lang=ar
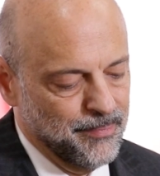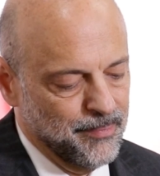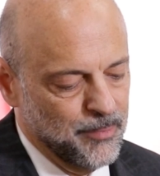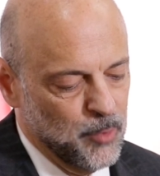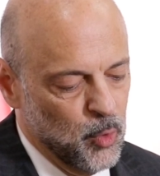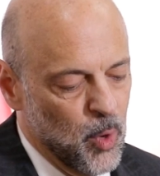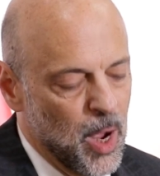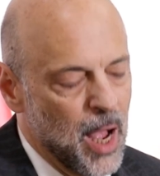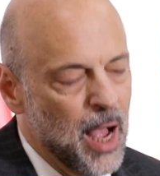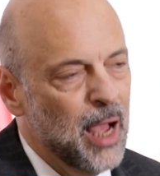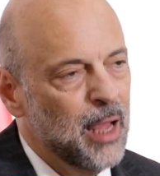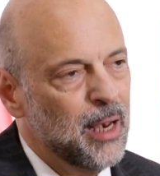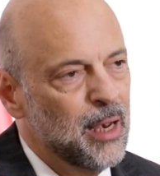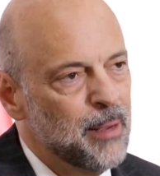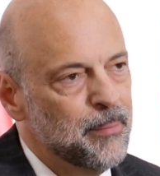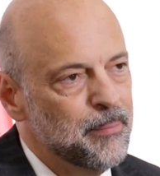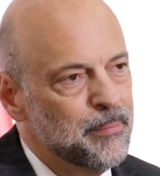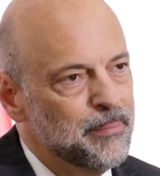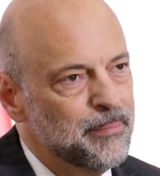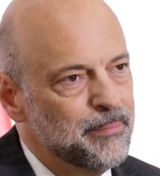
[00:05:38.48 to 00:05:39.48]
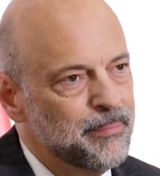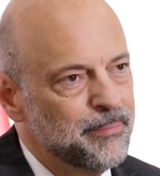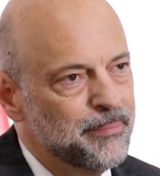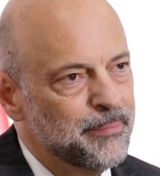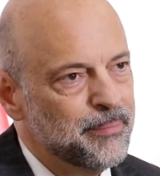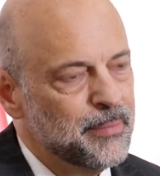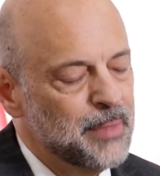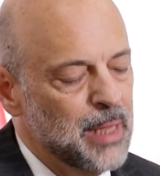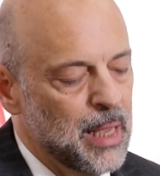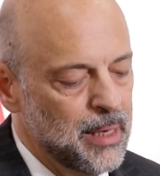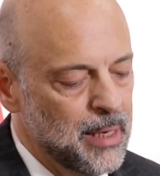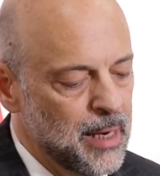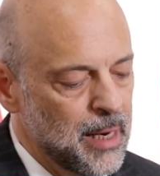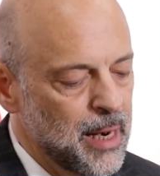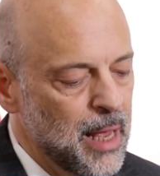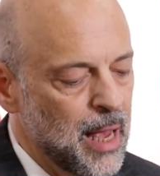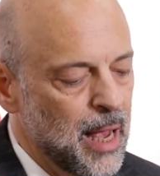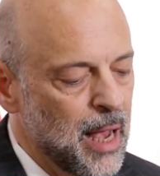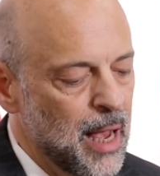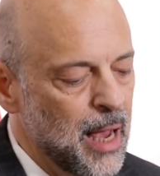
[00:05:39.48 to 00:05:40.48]
وأعلم
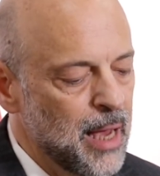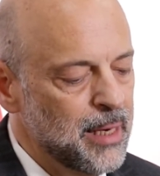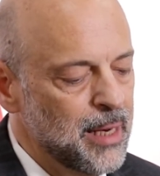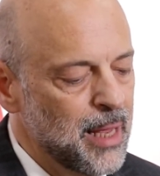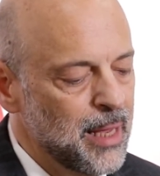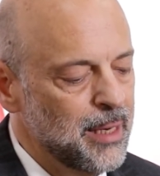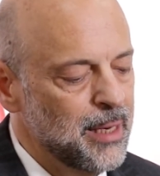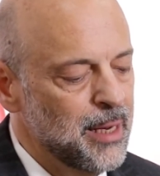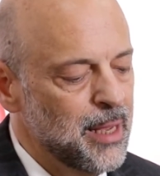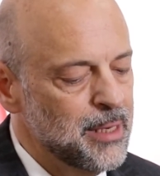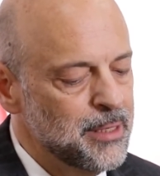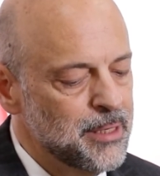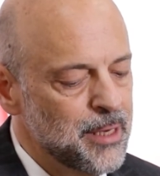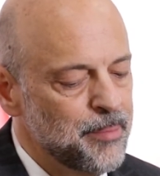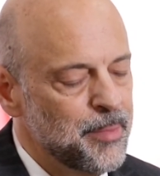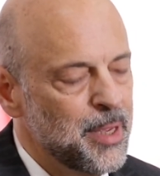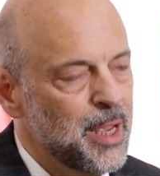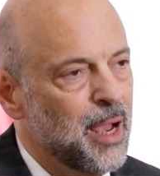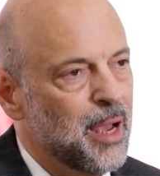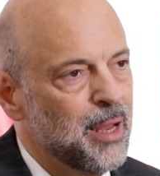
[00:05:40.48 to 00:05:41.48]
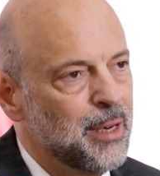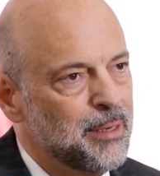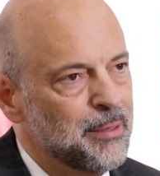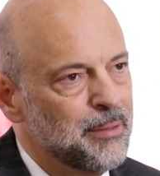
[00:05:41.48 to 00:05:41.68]
أننا عانينا جميعا